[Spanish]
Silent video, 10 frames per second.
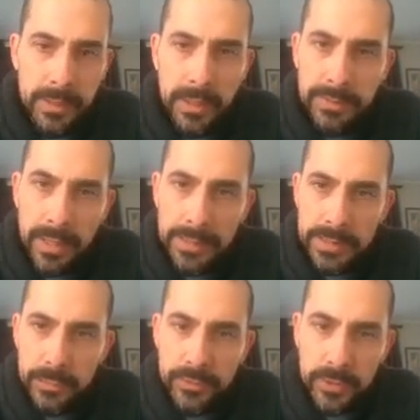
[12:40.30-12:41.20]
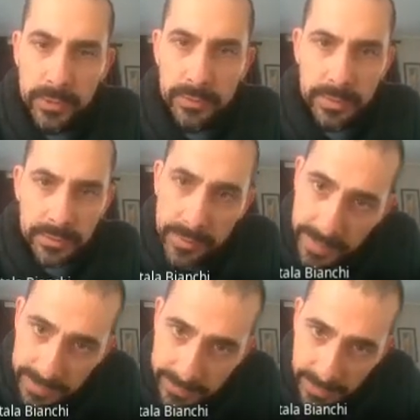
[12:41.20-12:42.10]
Ahí está la distribución.
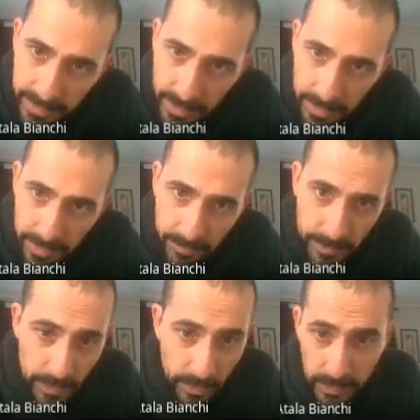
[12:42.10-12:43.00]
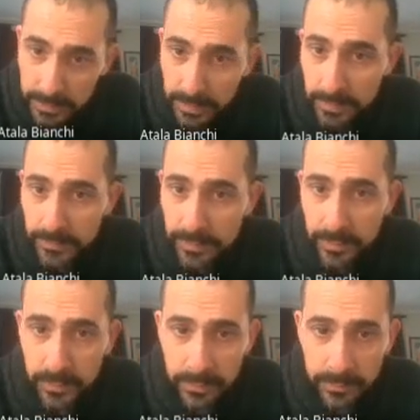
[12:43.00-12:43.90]
Fíjense, hemisferio norte, ¿no es
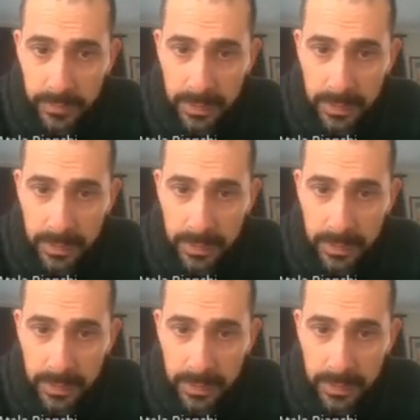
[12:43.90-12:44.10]
cierto?